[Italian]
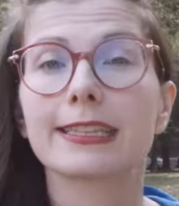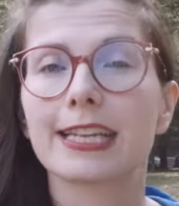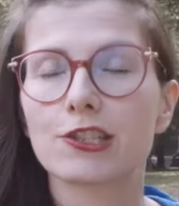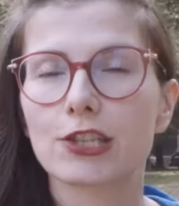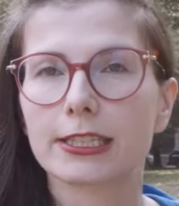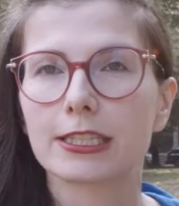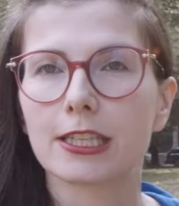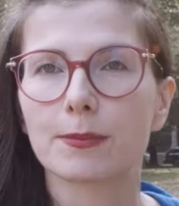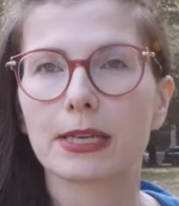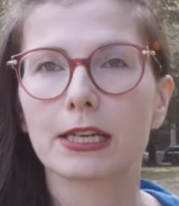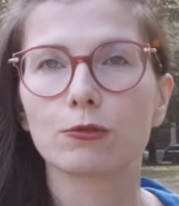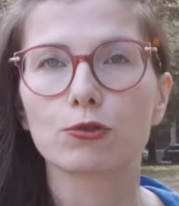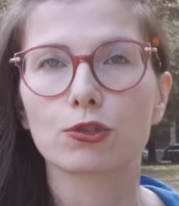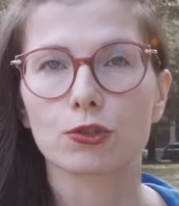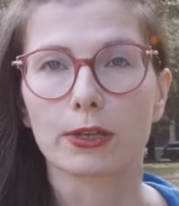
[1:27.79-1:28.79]
Dai Giardini
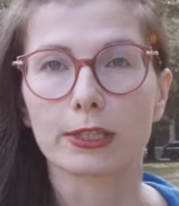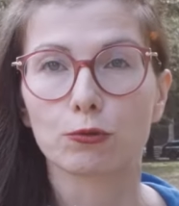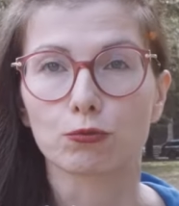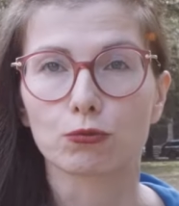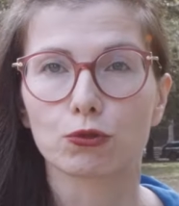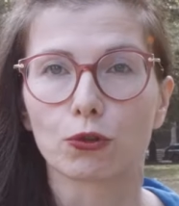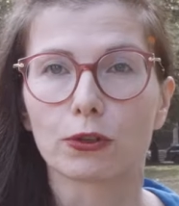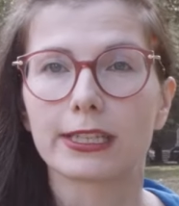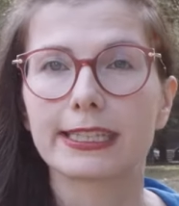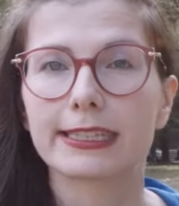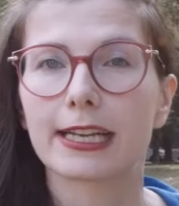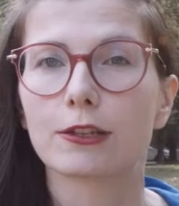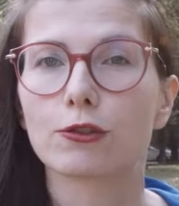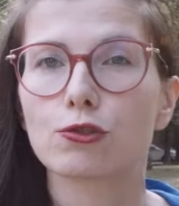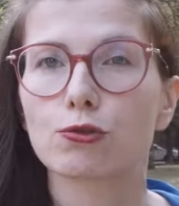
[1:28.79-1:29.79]
Merluzzo è tutto, linea allo